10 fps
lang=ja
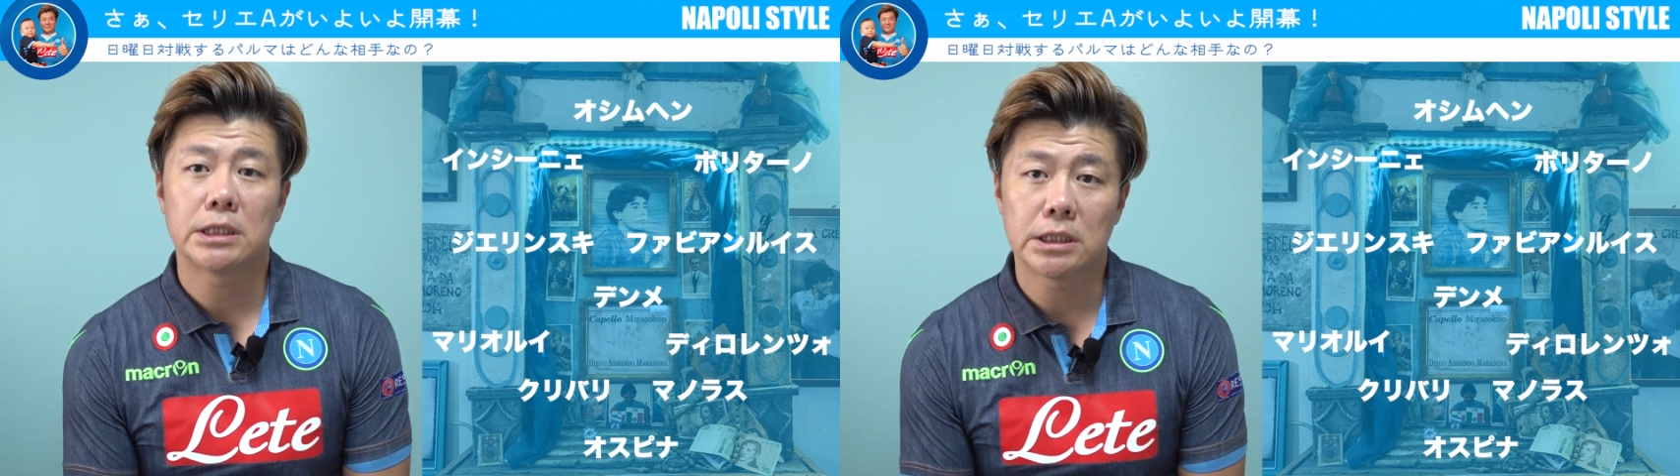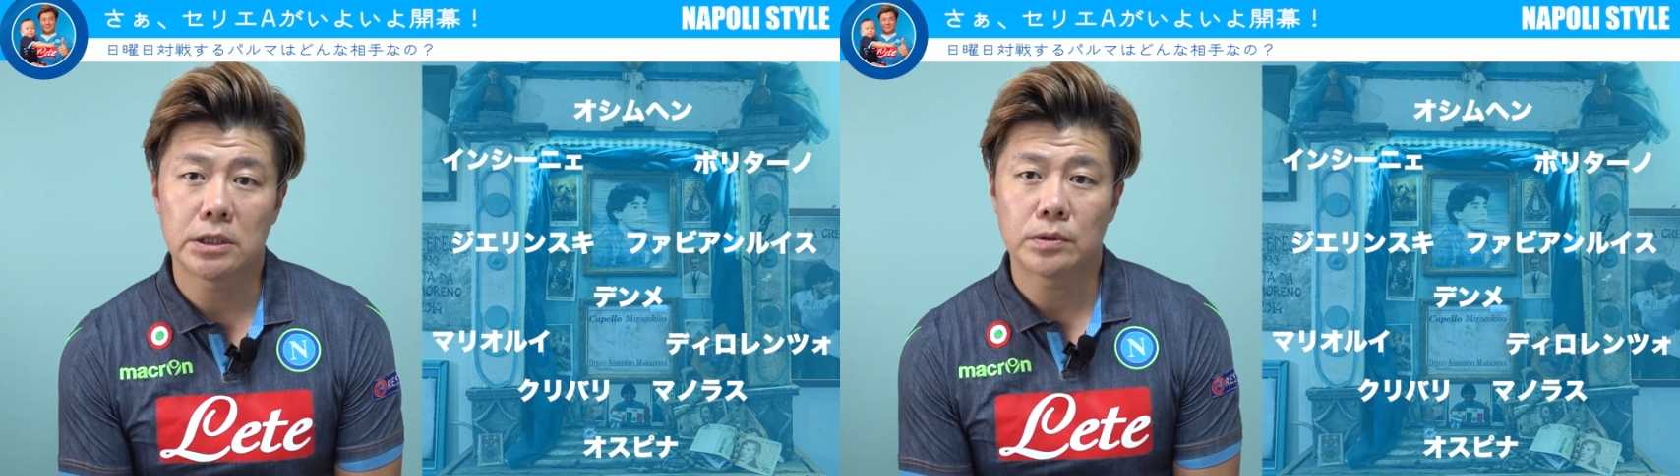
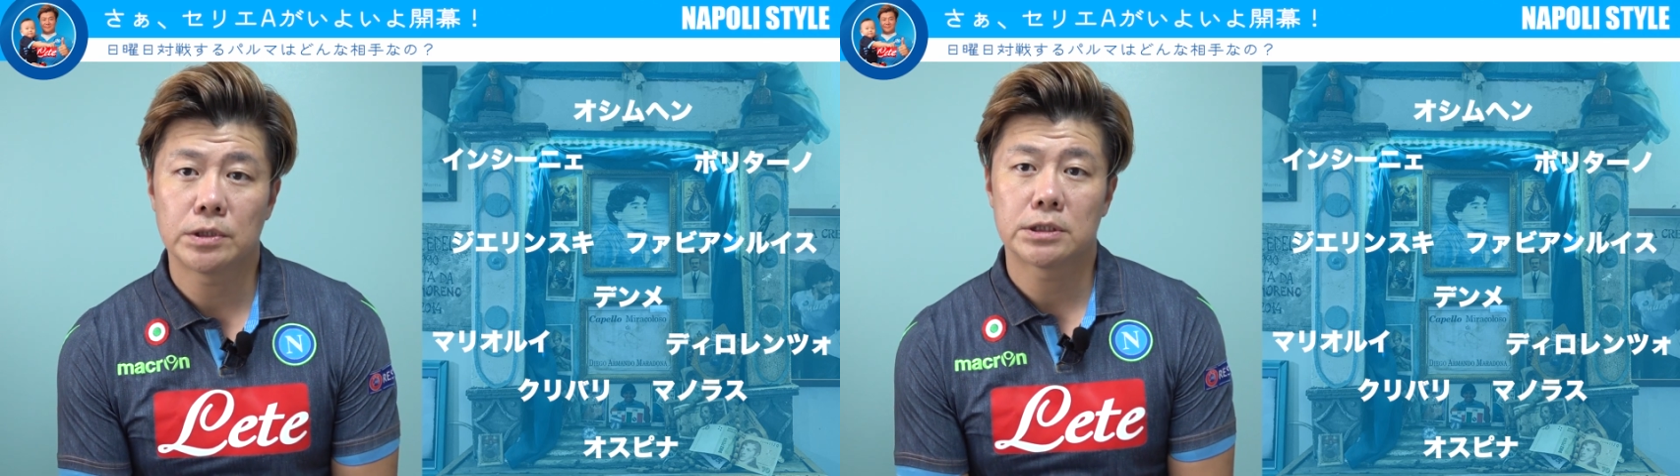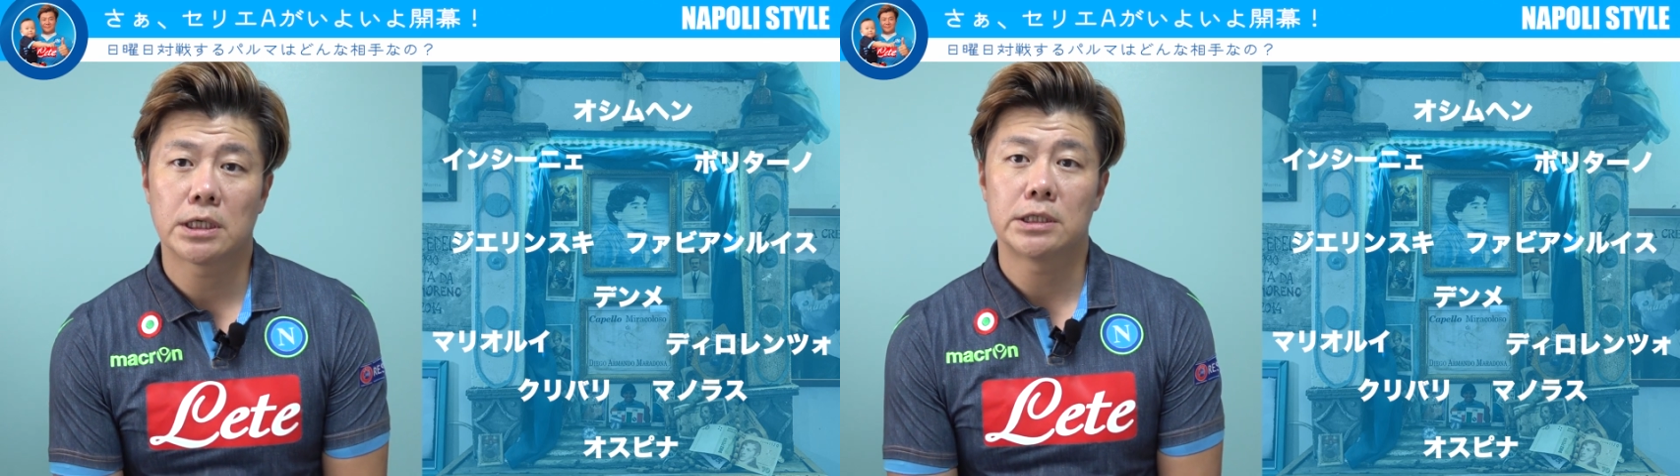
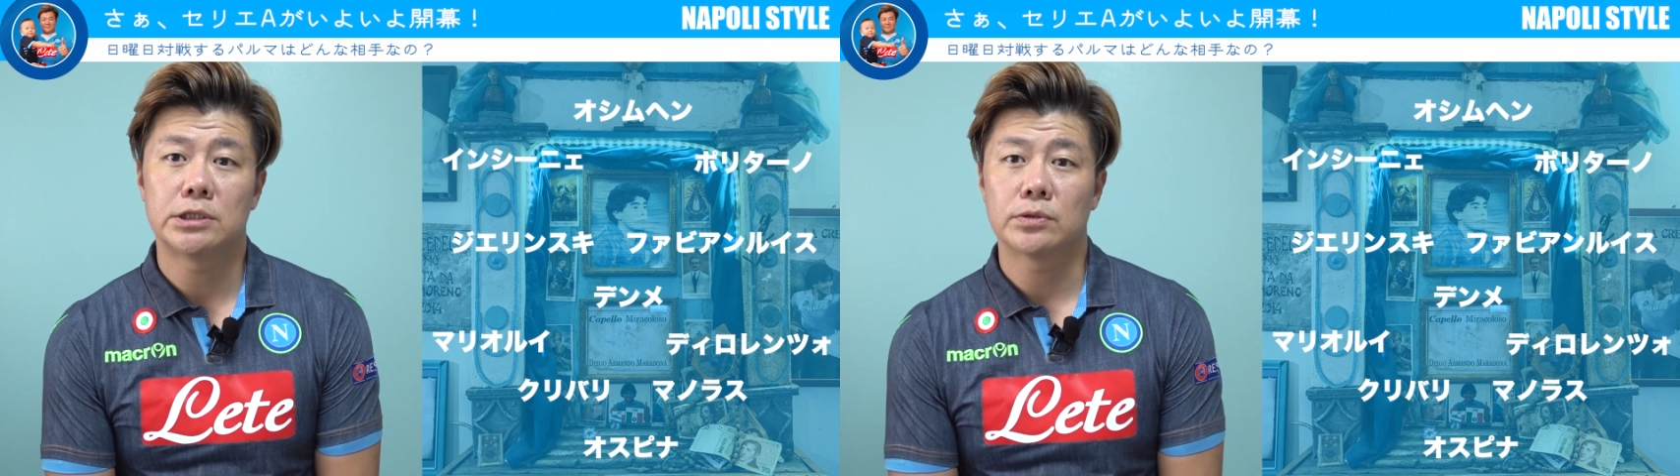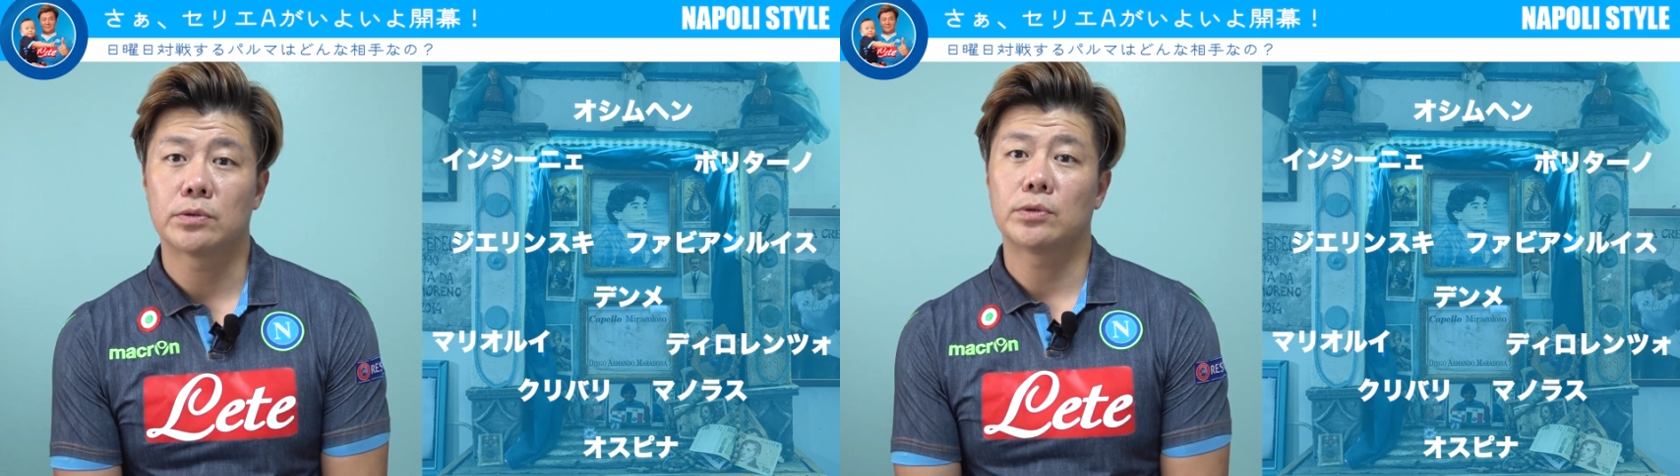4231